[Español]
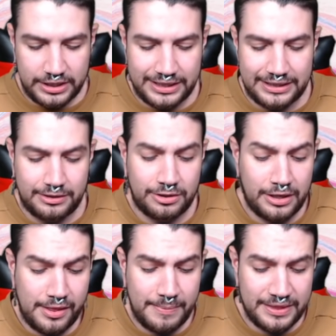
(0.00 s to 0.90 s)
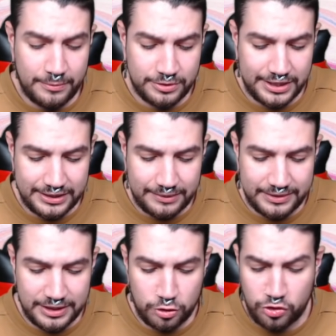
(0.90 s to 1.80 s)
Que ahora dependemos
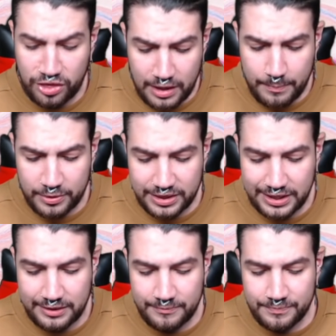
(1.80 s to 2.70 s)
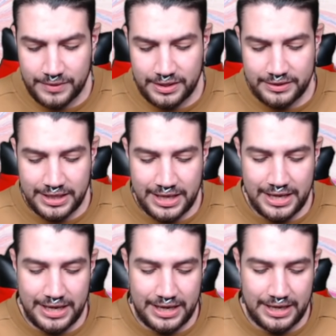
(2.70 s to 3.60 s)
directamente 100%
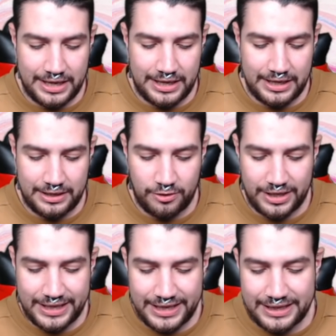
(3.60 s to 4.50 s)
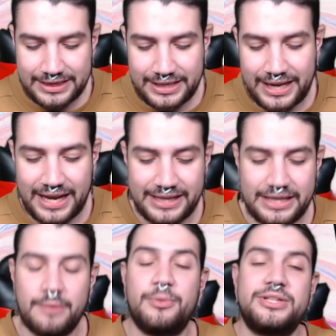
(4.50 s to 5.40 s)
de eh, lo que quiera hacer el
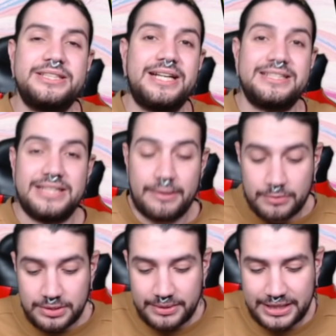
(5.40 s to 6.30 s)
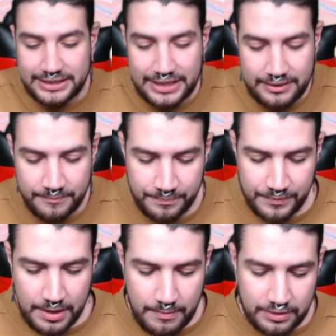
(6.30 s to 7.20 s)
Hidden Potential. Así que vamos a ver qué tal.
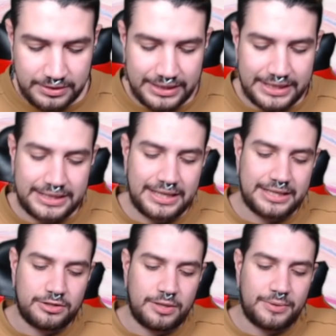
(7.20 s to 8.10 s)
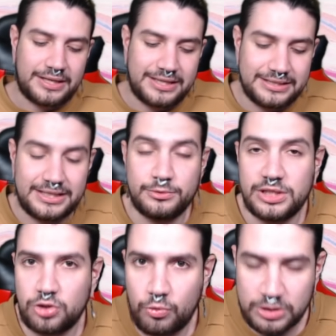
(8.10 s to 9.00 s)
Vamos a ver qué tal, qué es lo que puede hacer. Tenemos
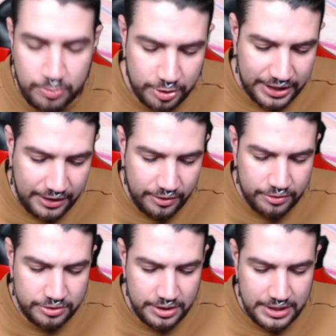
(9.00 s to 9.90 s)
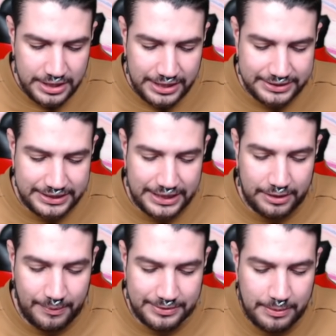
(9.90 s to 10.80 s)
a Towa soporteándonos, así que
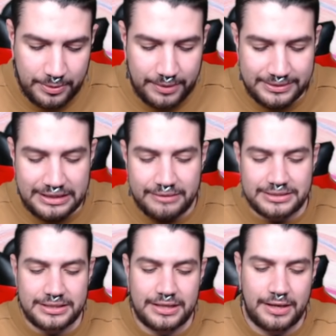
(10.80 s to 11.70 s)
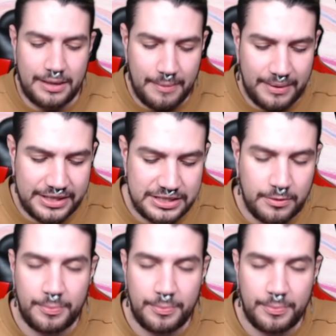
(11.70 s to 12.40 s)
nos vamos a poner bastante, bastante mamadísimos.